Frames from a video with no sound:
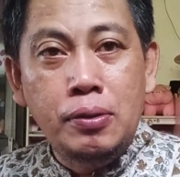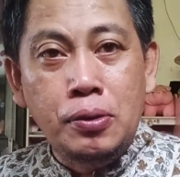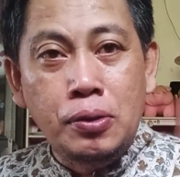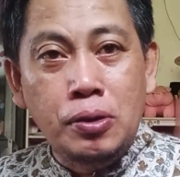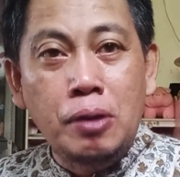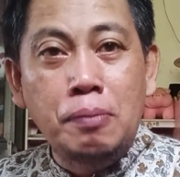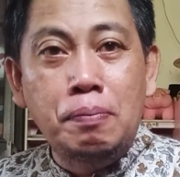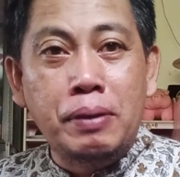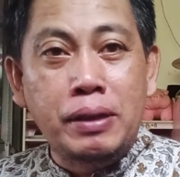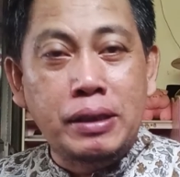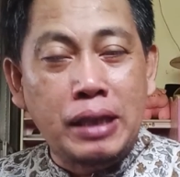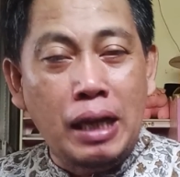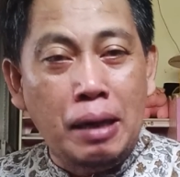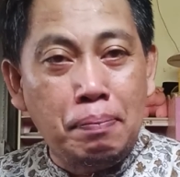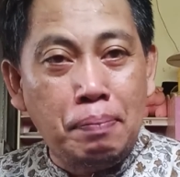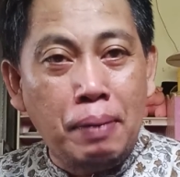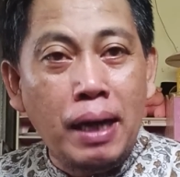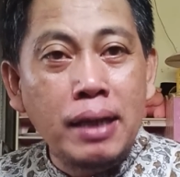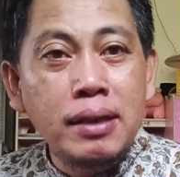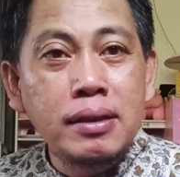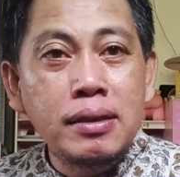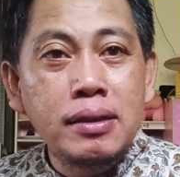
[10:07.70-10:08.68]
Untuk
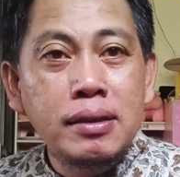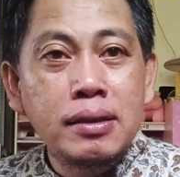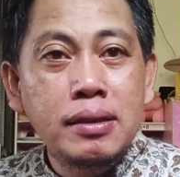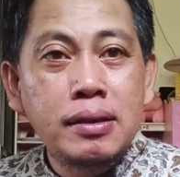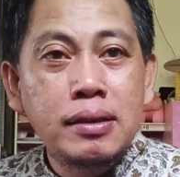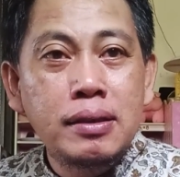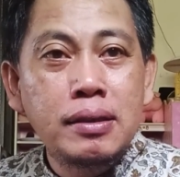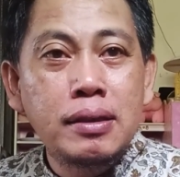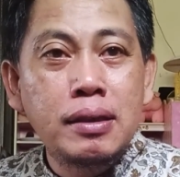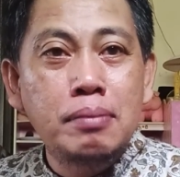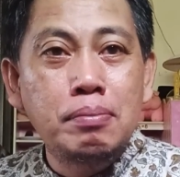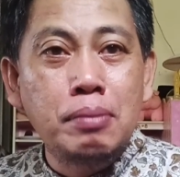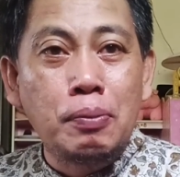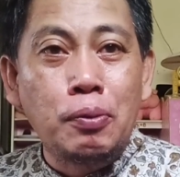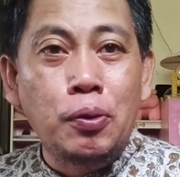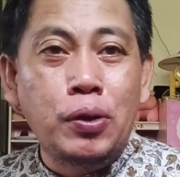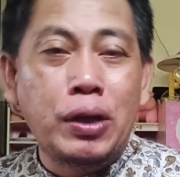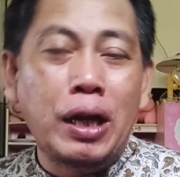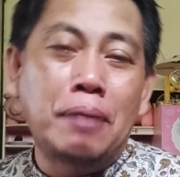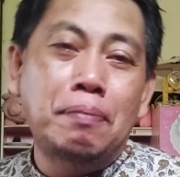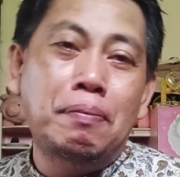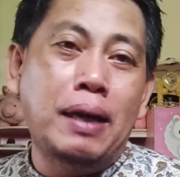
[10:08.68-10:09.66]
persiapan
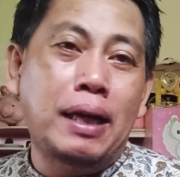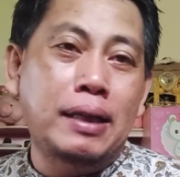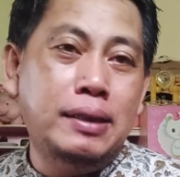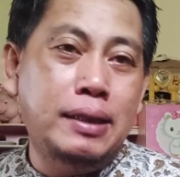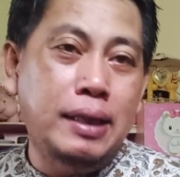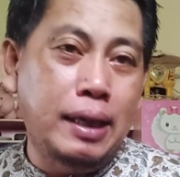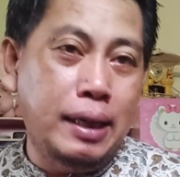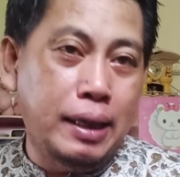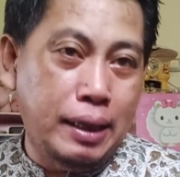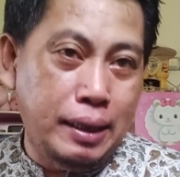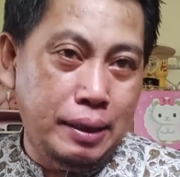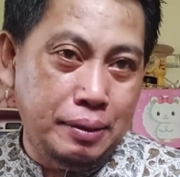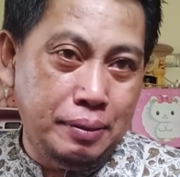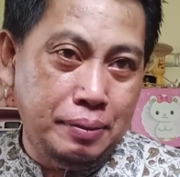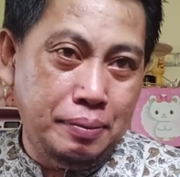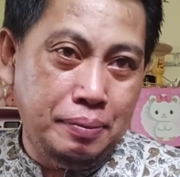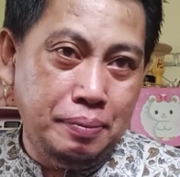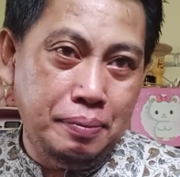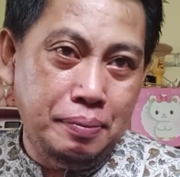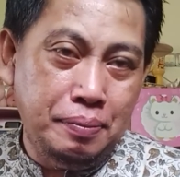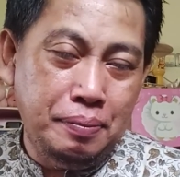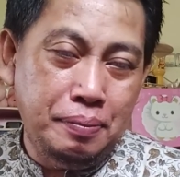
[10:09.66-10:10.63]
membuka pelajaran.
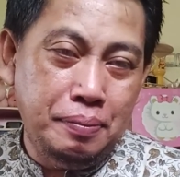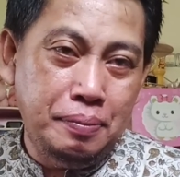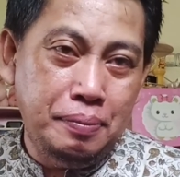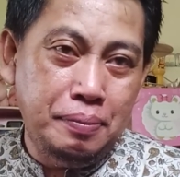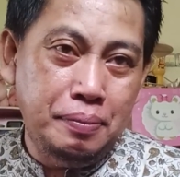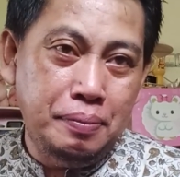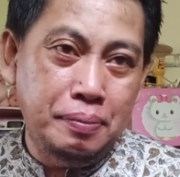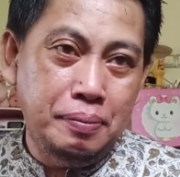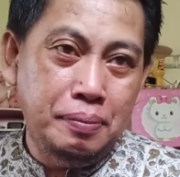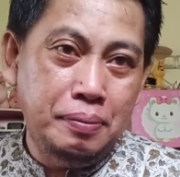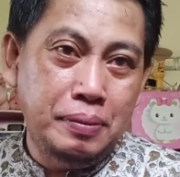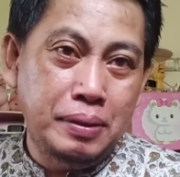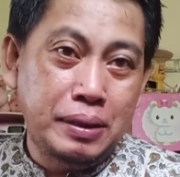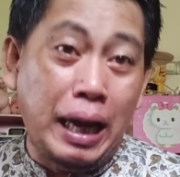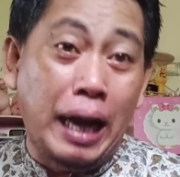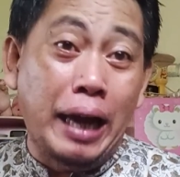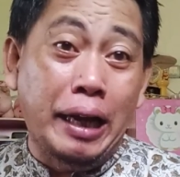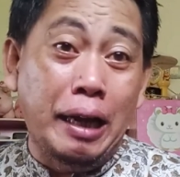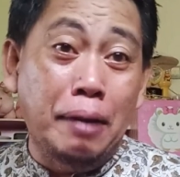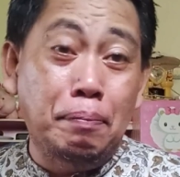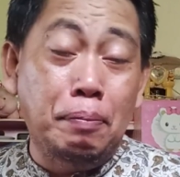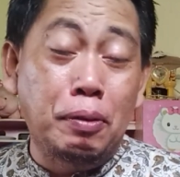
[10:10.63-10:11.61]

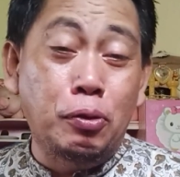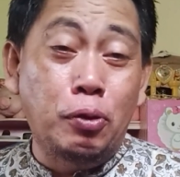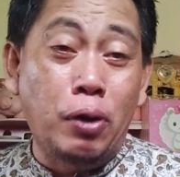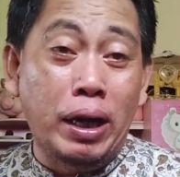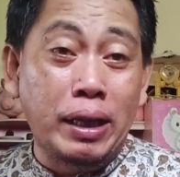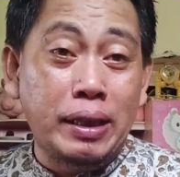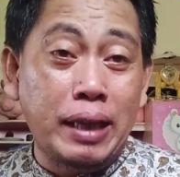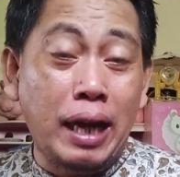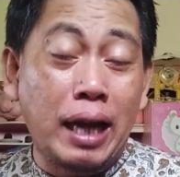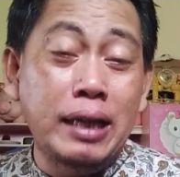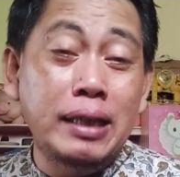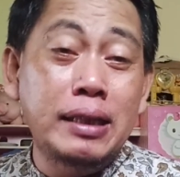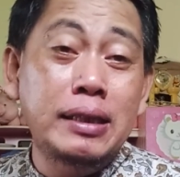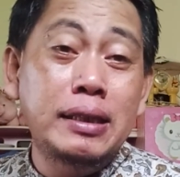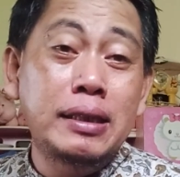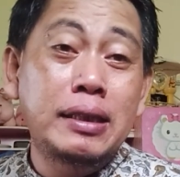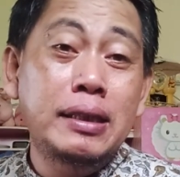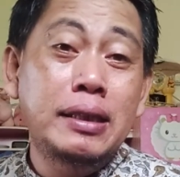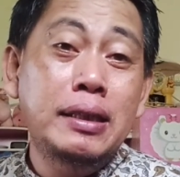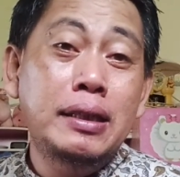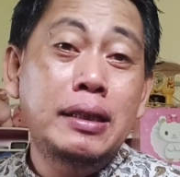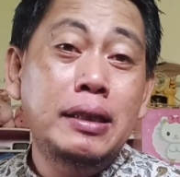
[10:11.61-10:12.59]
Kangge penguatan
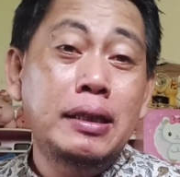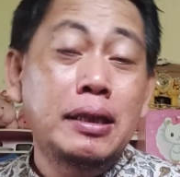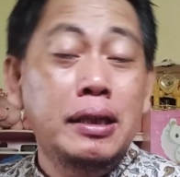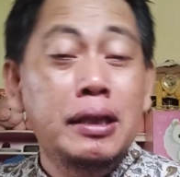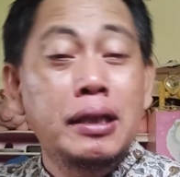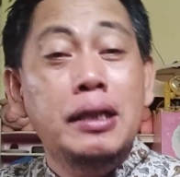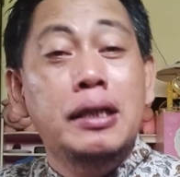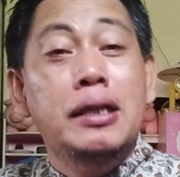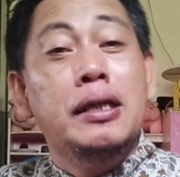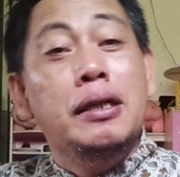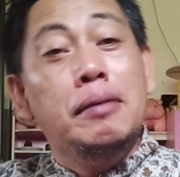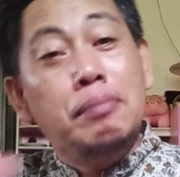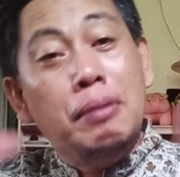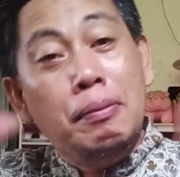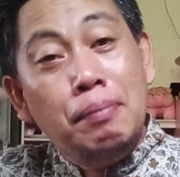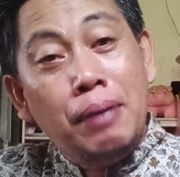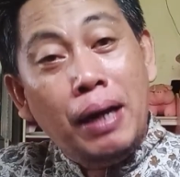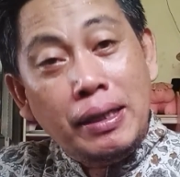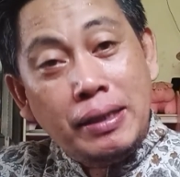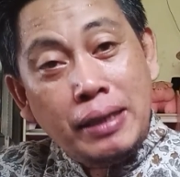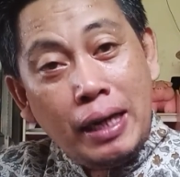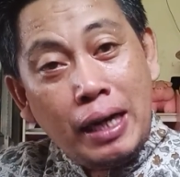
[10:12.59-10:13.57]

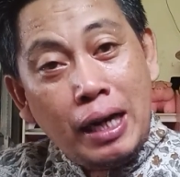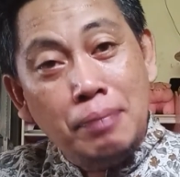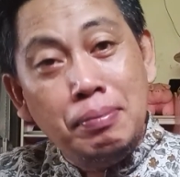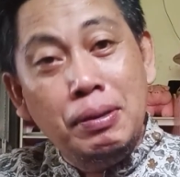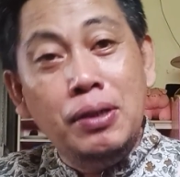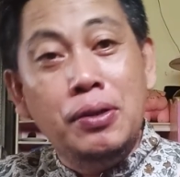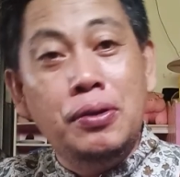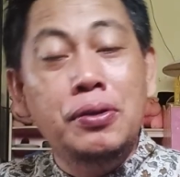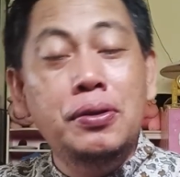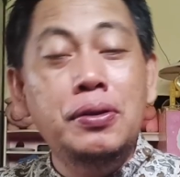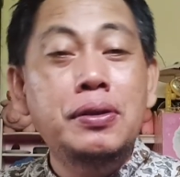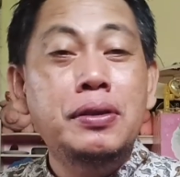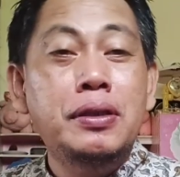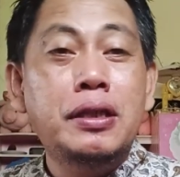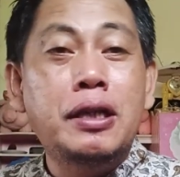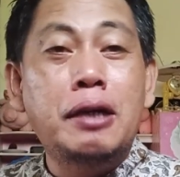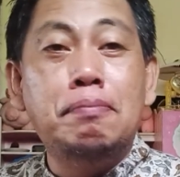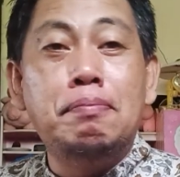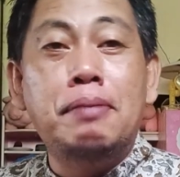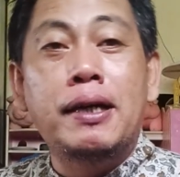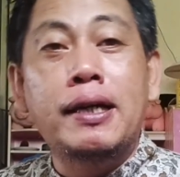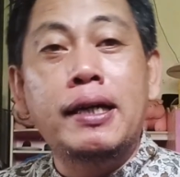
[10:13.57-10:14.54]
pembelajaran minggu
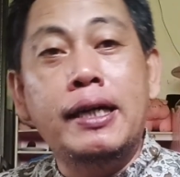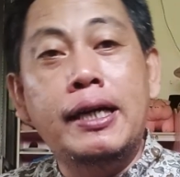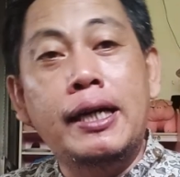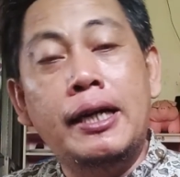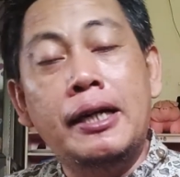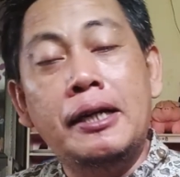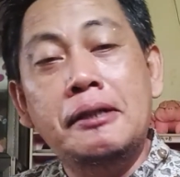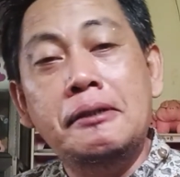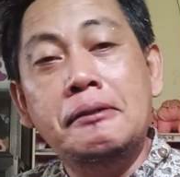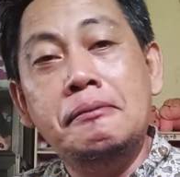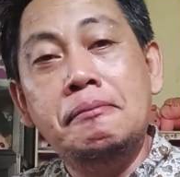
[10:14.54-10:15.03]
kebangker.